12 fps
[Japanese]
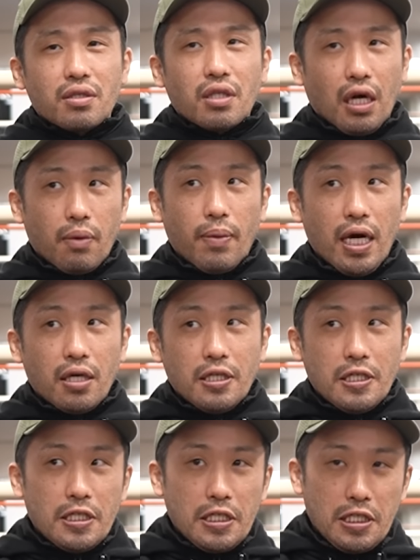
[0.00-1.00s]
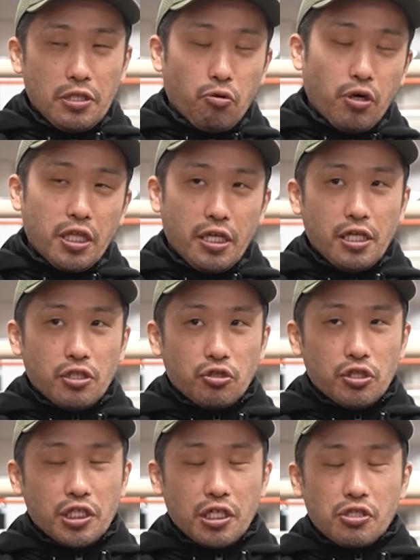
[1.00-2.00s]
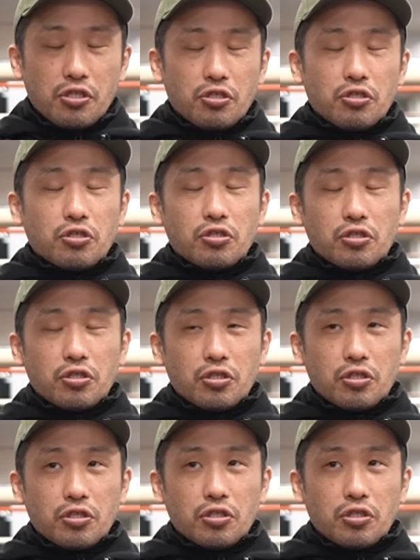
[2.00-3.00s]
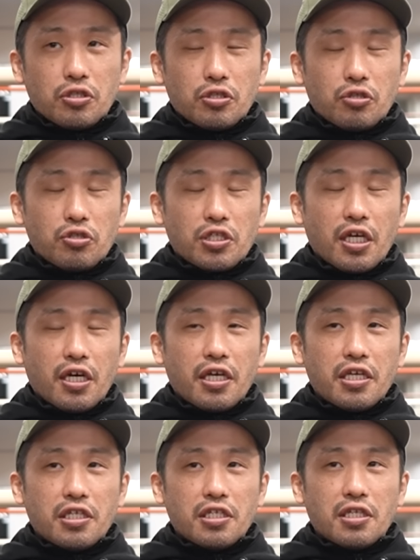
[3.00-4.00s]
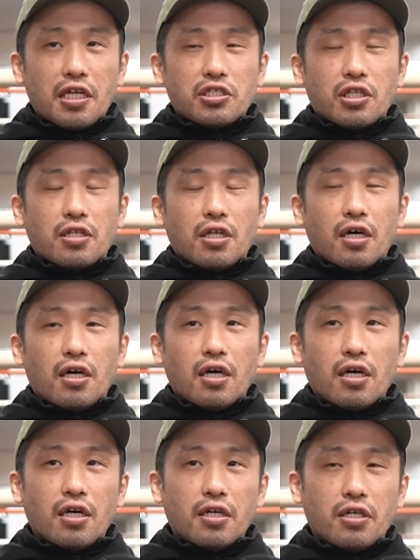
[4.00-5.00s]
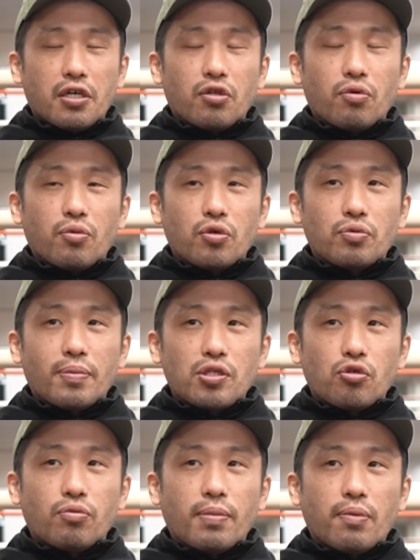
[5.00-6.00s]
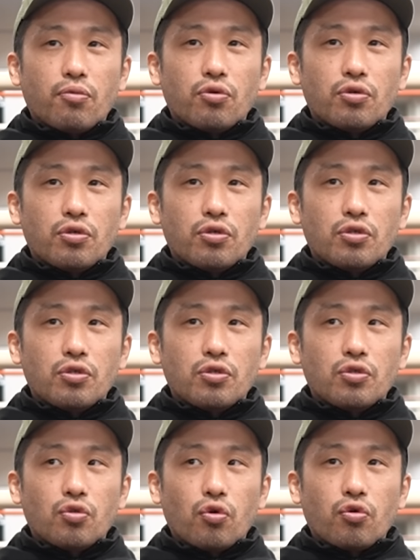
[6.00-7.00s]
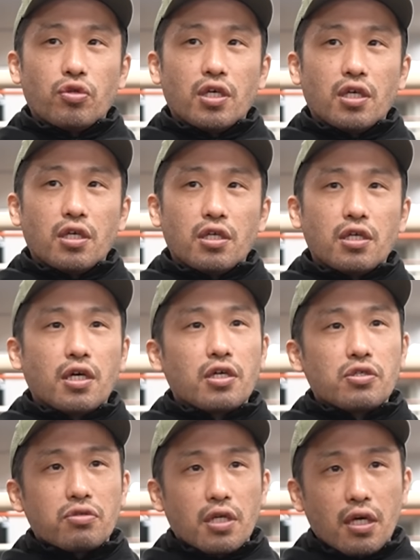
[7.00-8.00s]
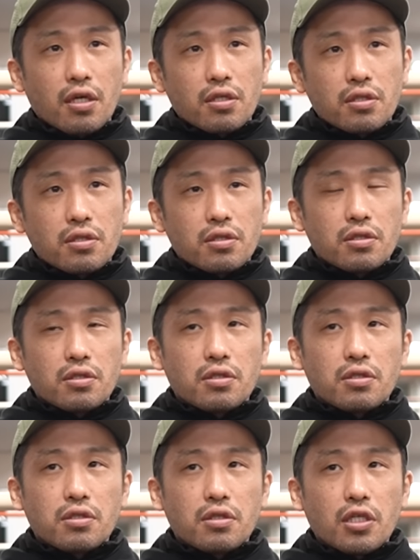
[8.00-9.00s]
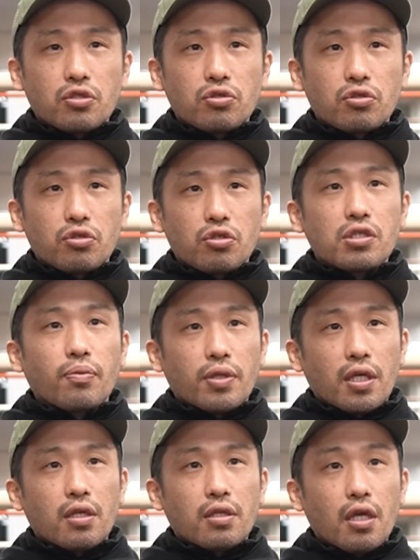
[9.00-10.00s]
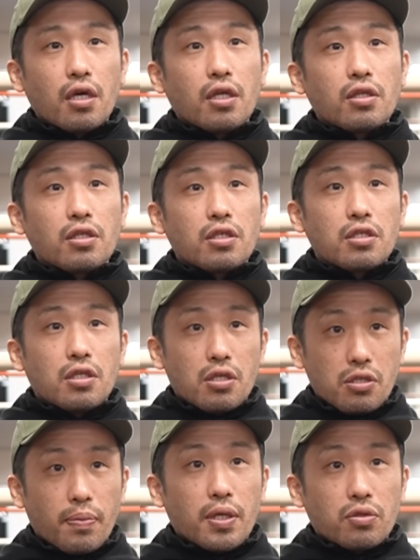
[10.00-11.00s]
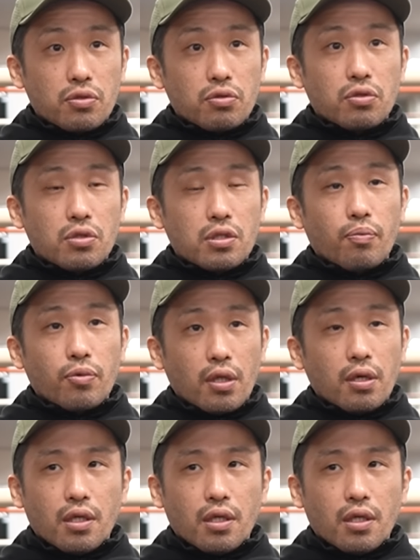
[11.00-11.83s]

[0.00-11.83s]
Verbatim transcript: だからまあこの間ね、11月の試合が延期になっちゃったけれども、まあ、その前も東京で1か月ぐらい練習するって言ってたもんね、定見に行ってスパリングするって言ってたもん。